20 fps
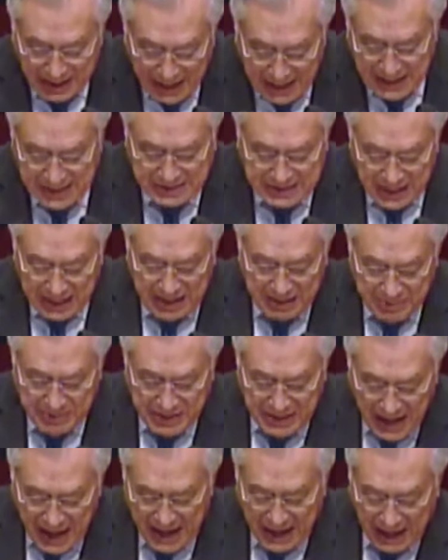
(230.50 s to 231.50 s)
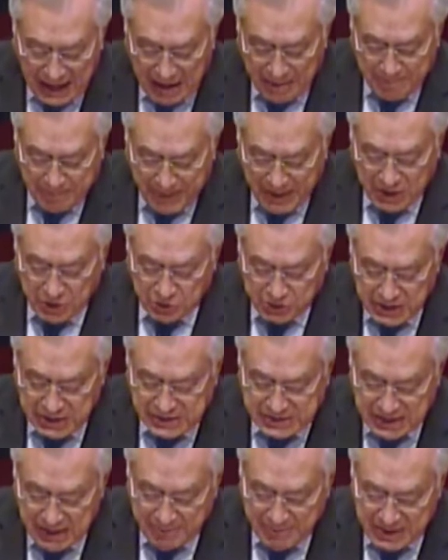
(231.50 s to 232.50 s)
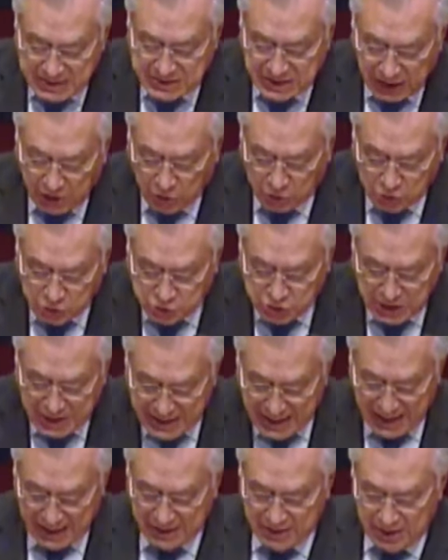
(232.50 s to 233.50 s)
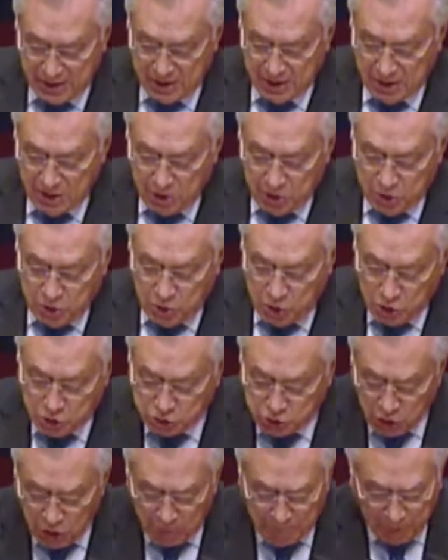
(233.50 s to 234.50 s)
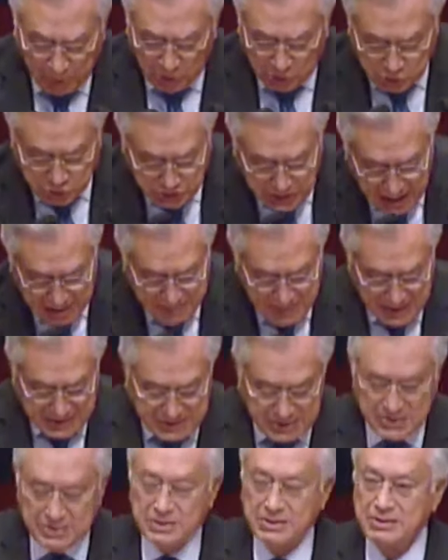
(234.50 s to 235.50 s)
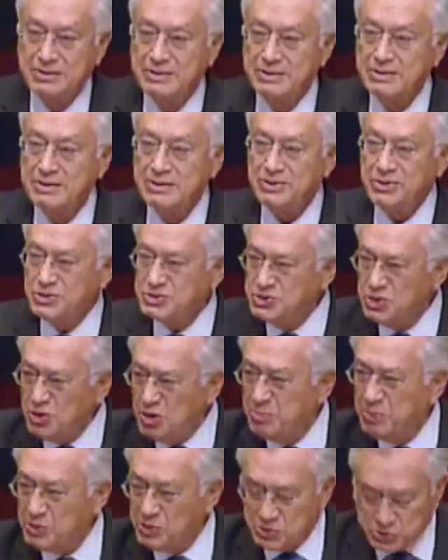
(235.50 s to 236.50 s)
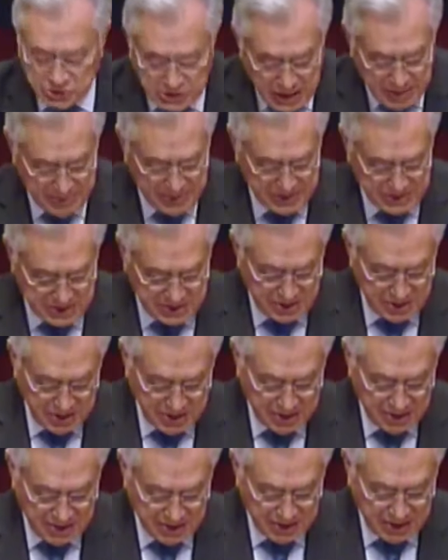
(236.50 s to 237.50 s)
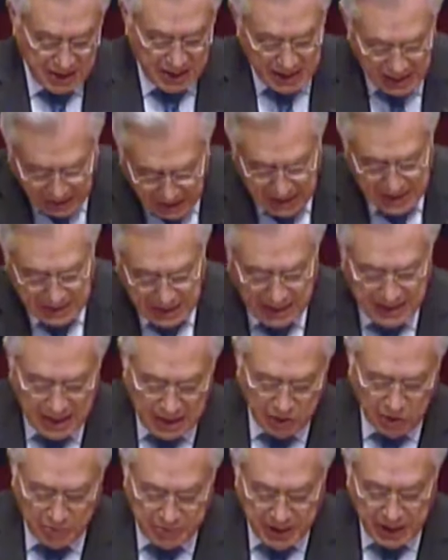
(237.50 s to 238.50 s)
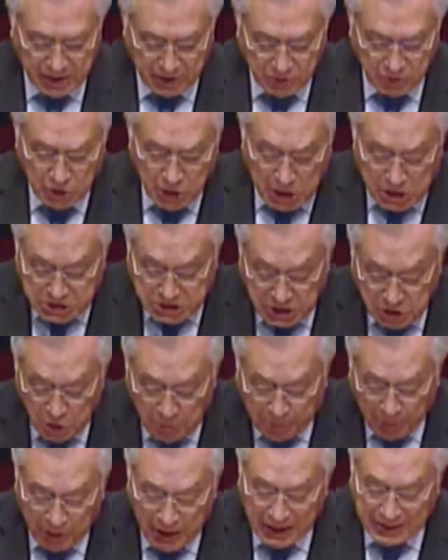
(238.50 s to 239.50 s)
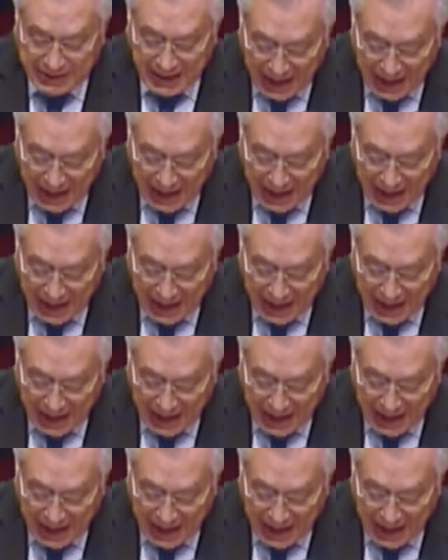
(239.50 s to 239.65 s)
es eliminar a la periodista más reconocida, no solo por los temas, no solo por los temas, que irritan al gobierno, sino por el